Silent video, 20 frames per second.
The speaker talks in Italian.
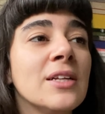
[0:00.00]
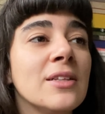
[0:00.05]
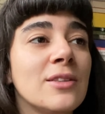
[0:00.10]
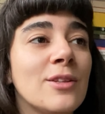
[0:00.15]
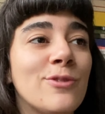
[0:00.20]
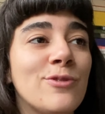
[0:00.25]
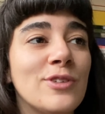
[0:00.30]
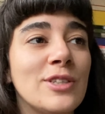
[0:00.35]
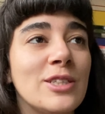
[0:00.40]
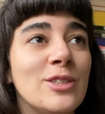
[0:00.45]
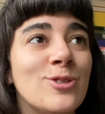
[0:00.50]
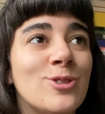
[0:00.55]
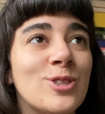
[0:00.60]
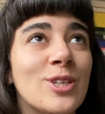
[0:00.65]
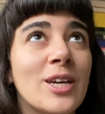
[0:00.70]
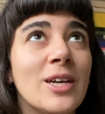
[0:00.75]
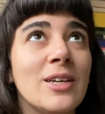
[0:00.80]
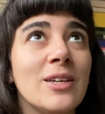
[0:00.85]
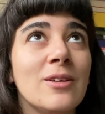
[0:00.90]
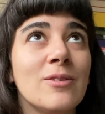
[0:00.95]

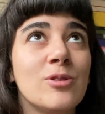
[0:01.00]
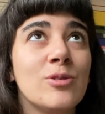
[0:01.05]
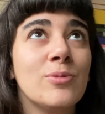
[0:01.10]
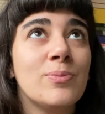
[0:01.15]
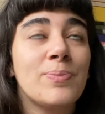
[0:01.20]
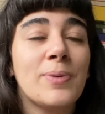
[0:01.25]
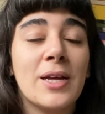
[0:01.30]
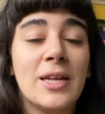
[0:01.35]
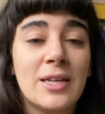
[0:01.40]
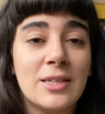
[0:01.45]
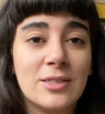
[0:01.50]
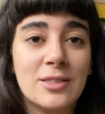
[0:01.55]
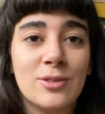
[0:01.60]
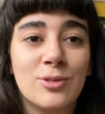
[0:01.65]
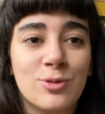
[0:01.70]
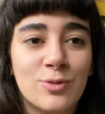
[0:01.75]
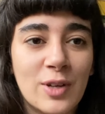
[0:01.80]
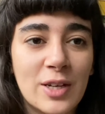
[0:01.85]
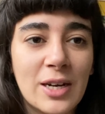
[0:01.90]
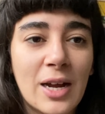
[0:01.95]
definisce il paese
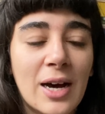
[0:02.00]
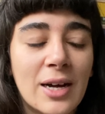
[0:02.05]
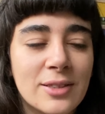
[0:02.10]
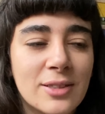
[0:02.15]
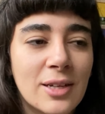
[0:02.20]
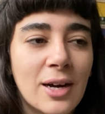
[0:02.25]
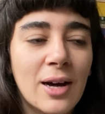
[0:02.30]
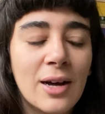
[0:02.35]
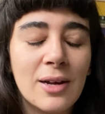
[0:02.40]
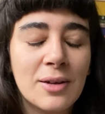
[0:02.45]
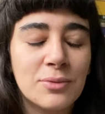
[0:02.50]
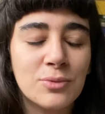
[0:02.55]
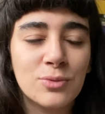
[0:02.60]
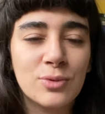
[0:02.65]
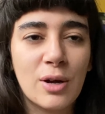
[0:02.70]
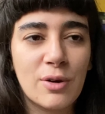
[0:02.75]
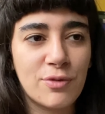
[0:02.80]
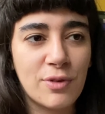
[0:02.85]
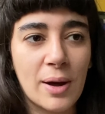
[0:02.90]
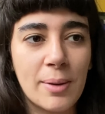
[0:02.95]
dove è nata
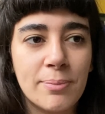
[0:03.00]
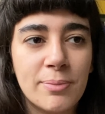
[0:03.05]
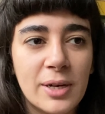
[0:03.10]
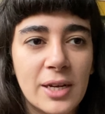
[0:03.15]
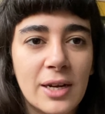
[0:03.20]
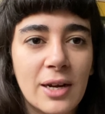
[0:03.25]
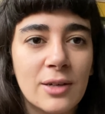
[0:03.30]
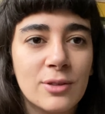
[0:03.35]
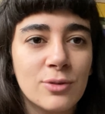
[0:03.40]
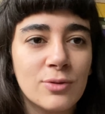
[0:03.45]
una fabbrica,